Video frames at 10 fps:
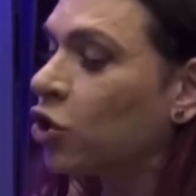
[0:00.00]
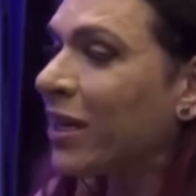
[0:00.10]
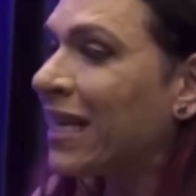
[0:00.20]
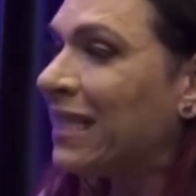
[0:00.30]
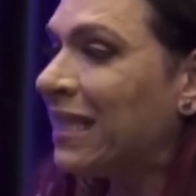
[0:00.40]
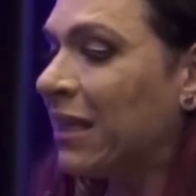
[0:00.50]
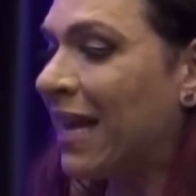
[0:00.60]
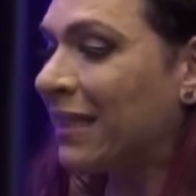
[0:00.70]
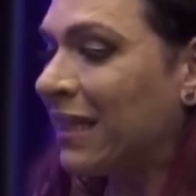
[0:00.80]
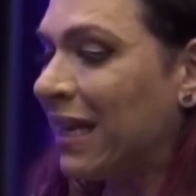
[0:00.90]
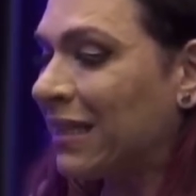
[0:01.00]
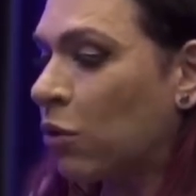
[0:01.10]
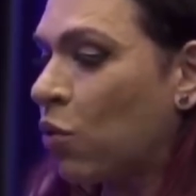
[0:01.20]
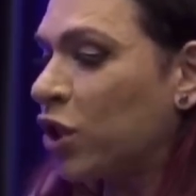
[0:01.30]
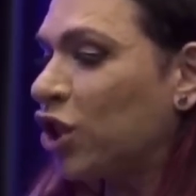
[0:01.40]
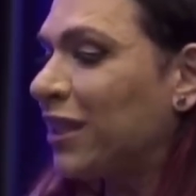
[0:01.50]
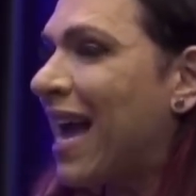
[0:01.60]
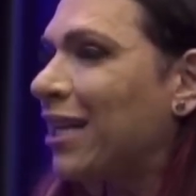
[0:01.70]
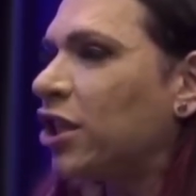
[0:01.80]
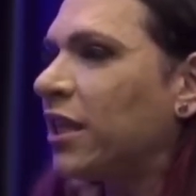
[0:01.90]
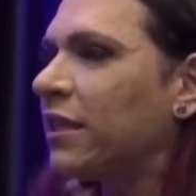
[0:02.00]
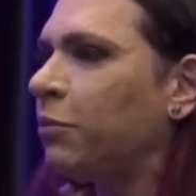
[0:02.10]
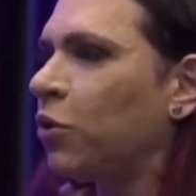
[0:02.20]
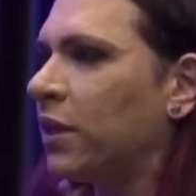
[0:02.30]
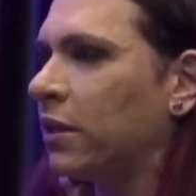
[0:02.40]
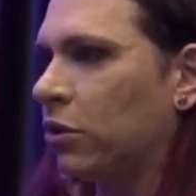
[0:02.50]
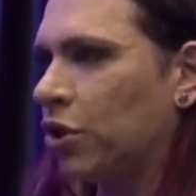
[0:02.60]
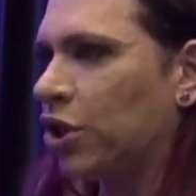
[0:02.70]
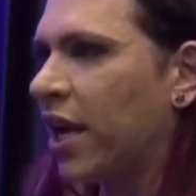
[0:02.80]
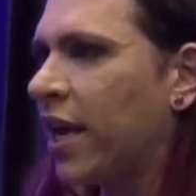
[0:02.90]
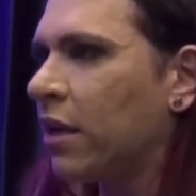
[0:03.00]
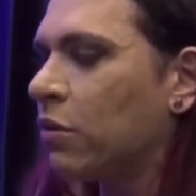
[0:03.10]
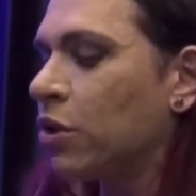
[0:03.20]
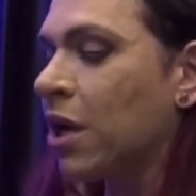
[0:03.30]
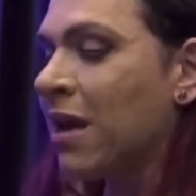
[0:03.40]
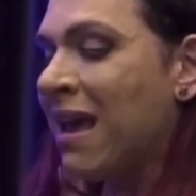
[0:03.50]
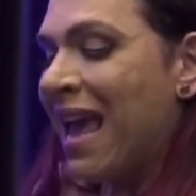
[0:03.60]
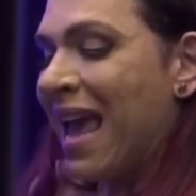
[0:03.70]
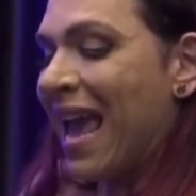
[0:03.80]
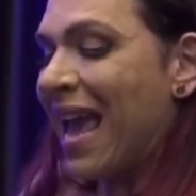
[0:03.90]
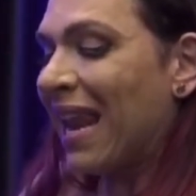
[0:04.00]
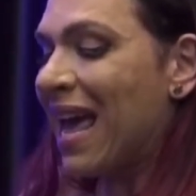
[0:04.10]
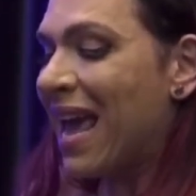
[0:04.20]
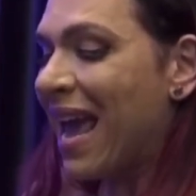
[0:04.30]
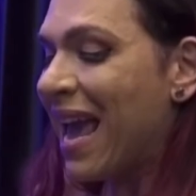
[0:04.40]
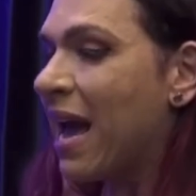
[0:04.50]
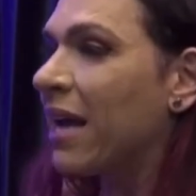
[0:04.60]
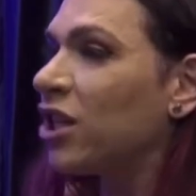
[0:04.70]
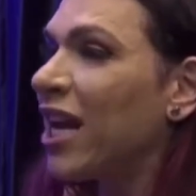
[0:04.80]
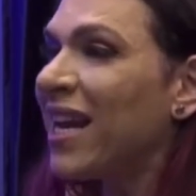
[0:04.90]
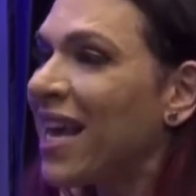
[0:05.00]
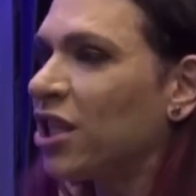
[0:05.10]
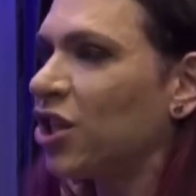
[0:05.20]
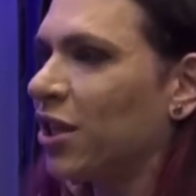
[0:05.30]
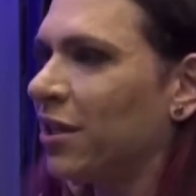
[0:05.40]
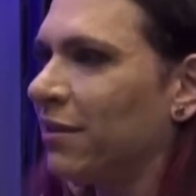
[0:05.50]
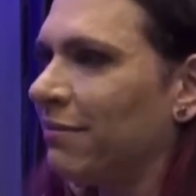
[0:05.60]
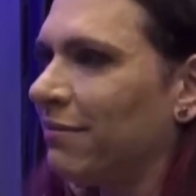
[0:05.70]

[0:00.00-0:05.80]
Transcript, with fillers: Só que esse, essa, essa quantidade de receptores androgênicos, ela é genética.